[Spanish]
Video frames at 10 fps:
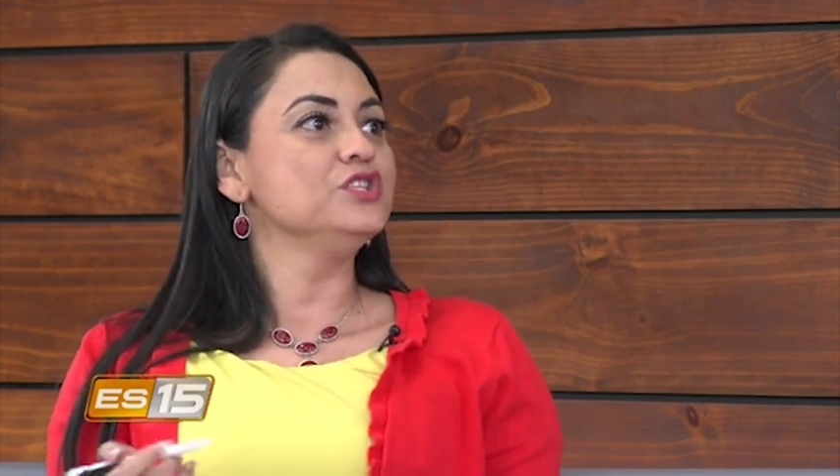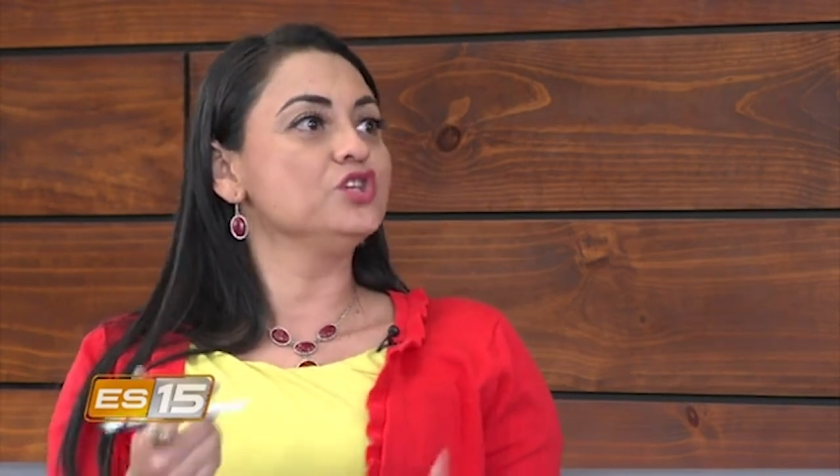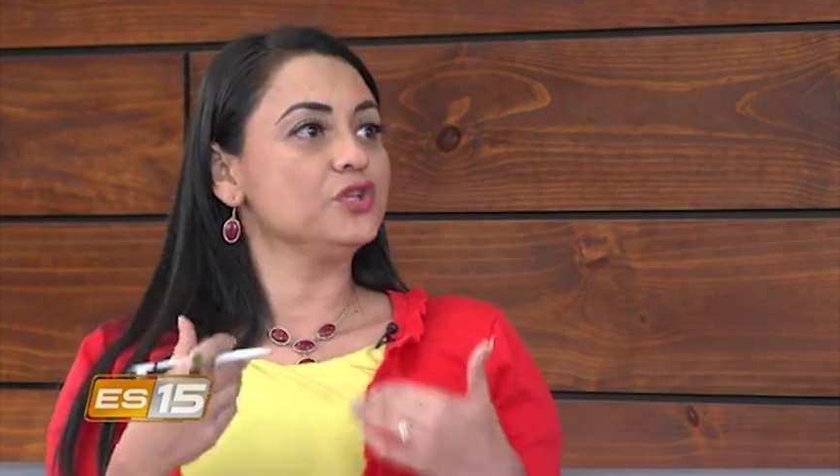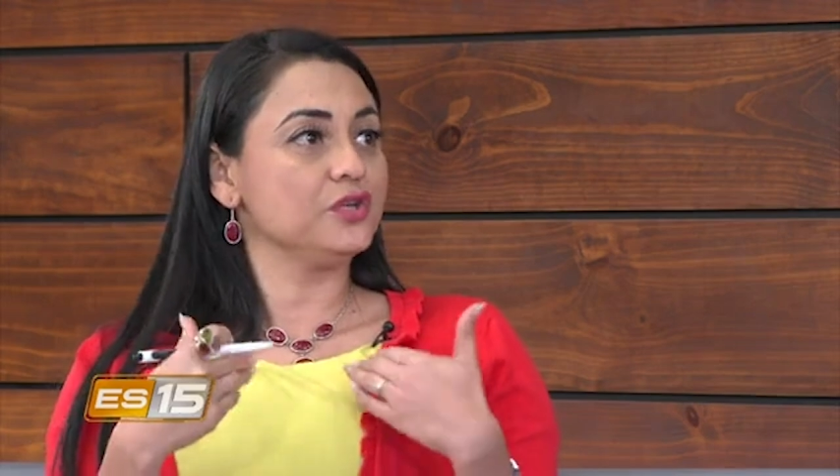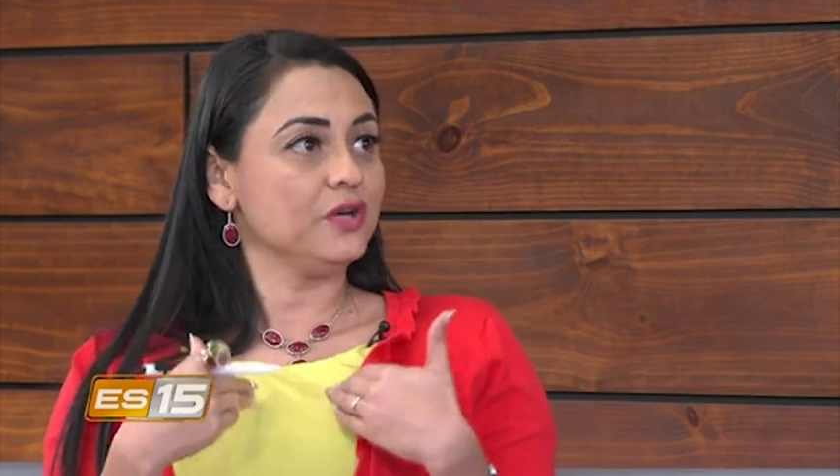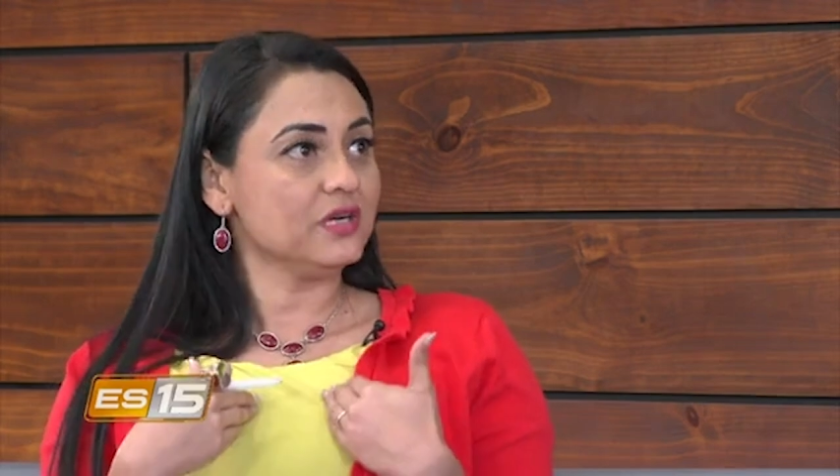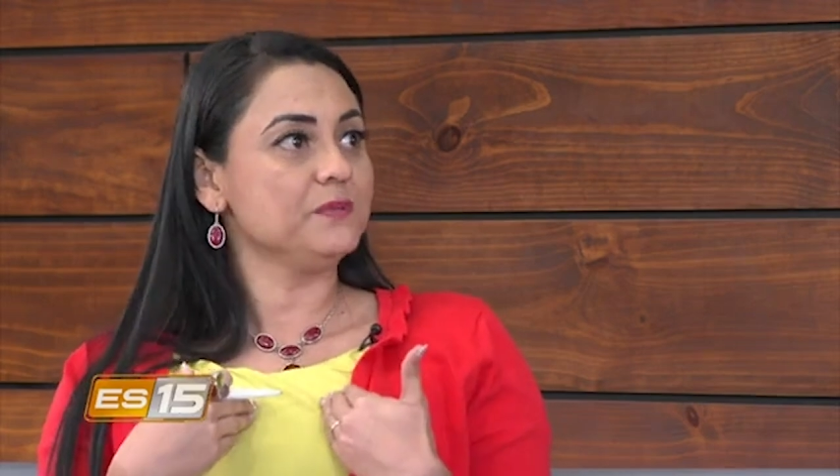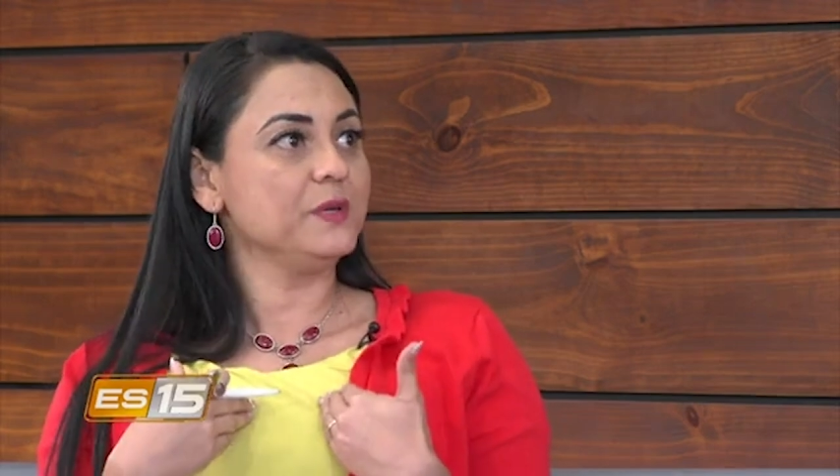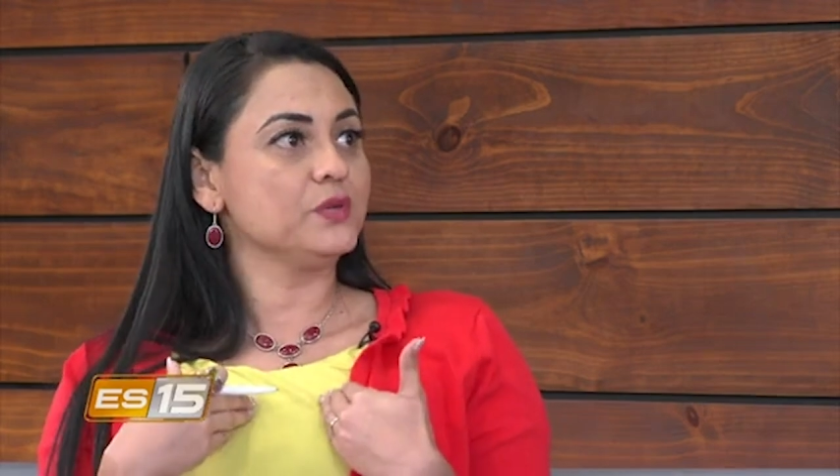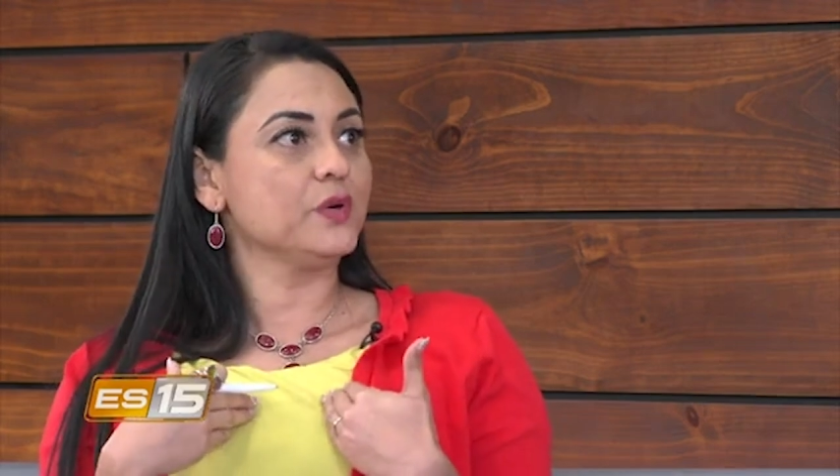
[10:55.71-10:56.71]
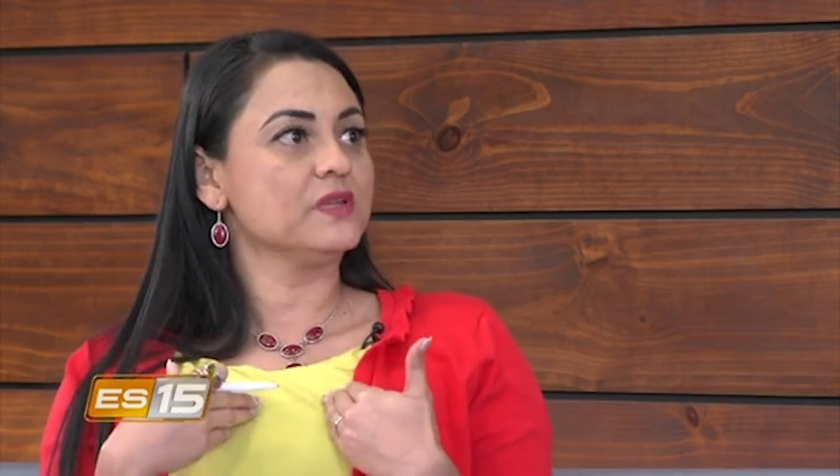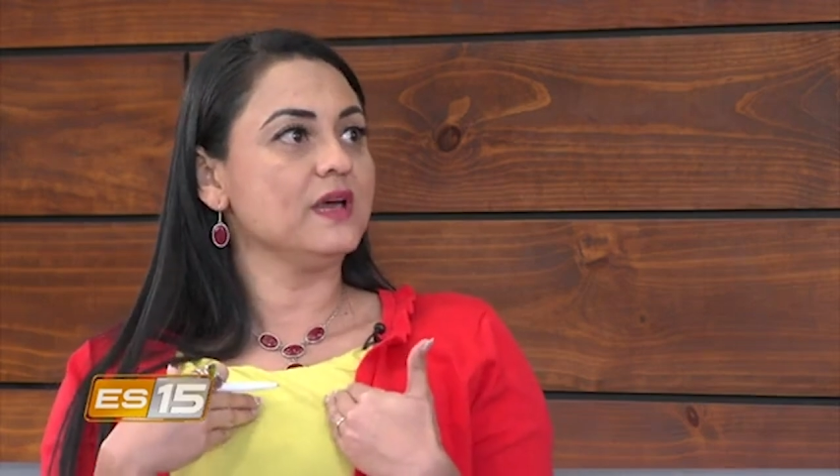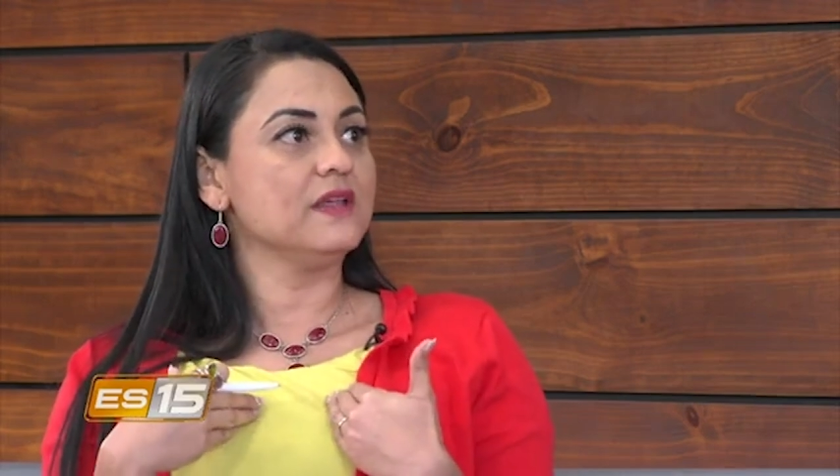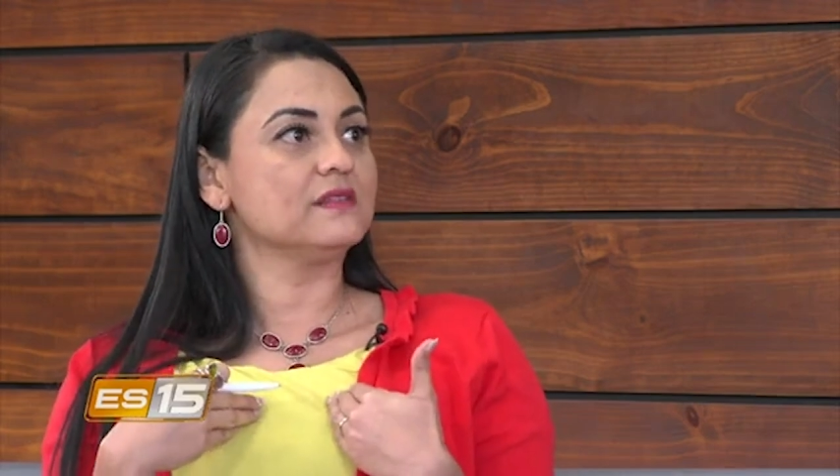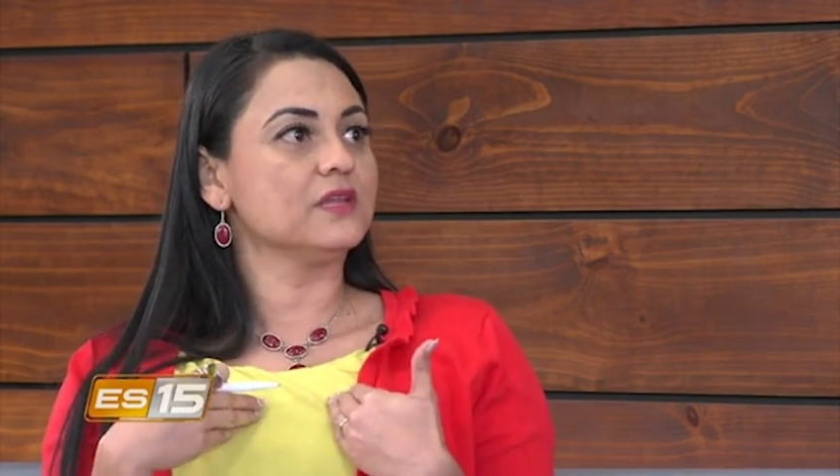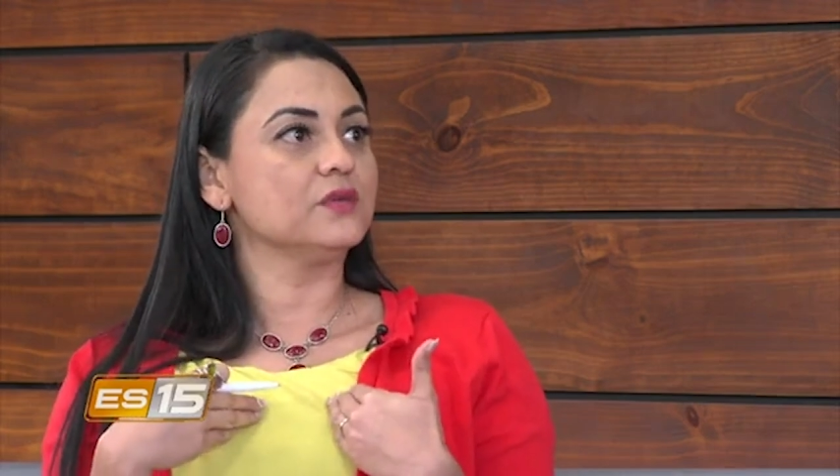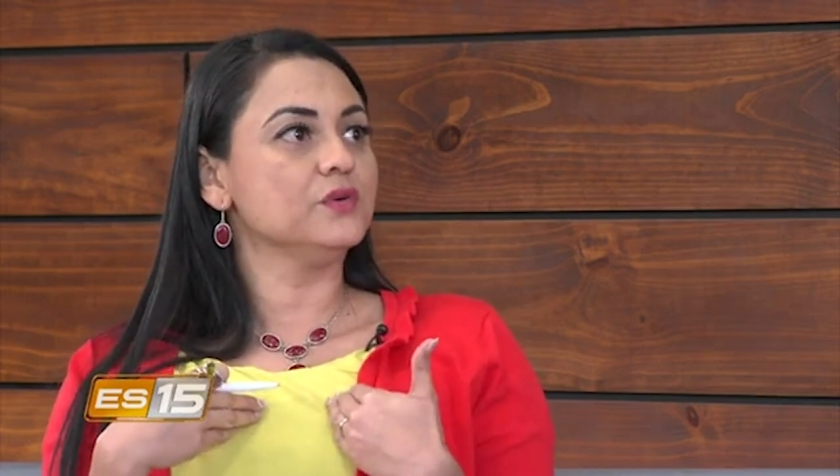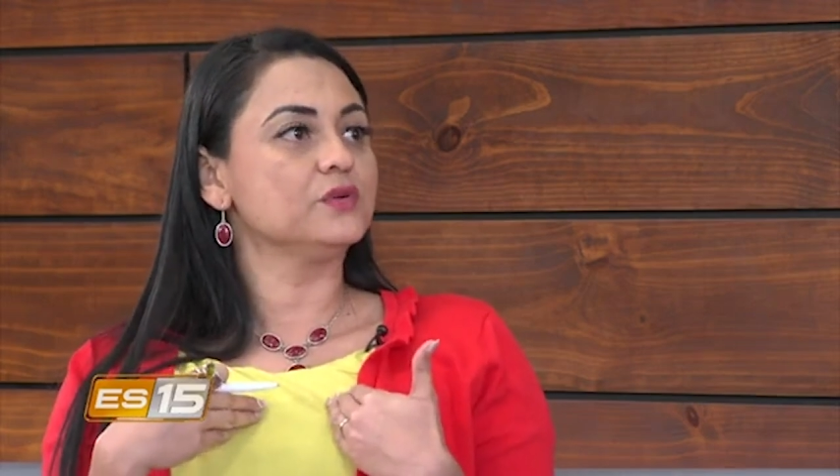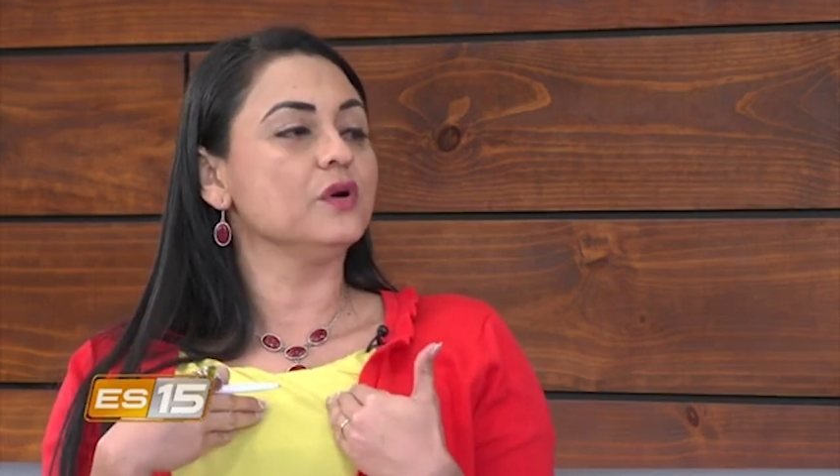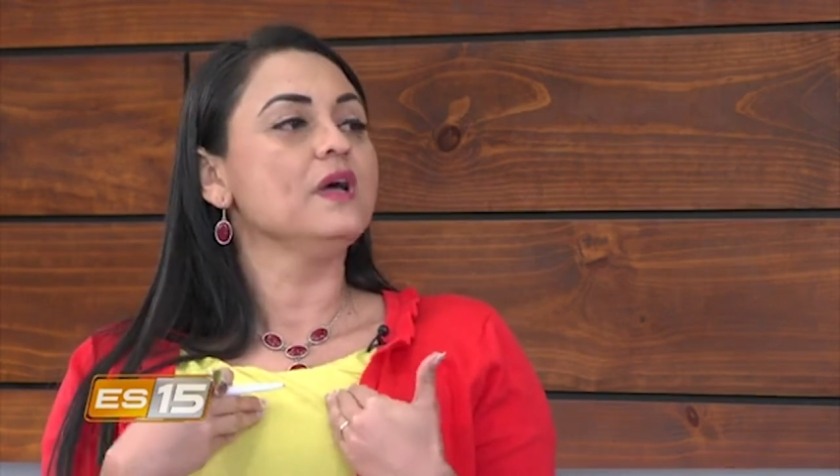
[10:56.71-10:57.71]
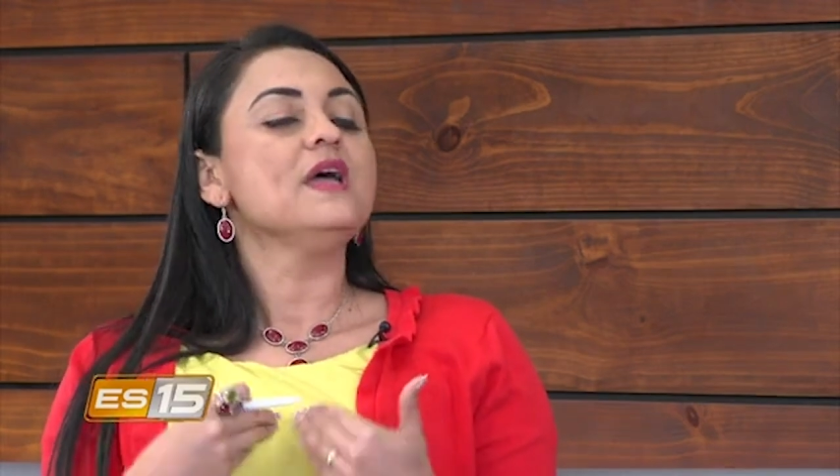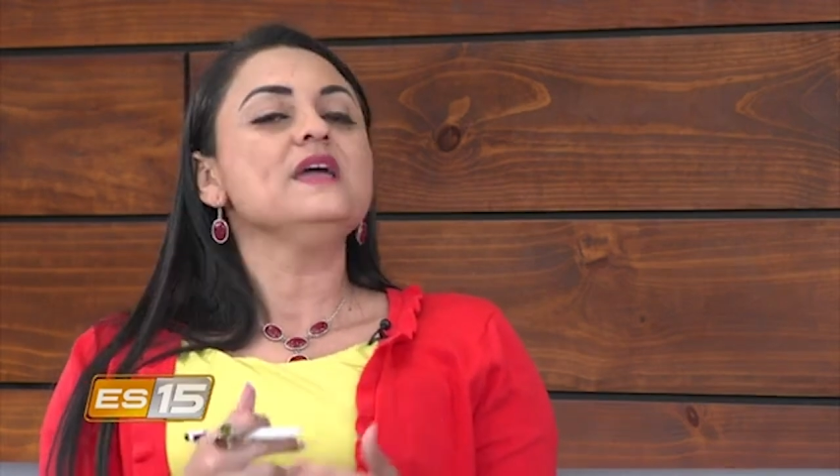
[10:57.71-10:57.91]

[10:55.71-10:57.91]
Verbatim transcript: Yo soy respetuosa del estatuto.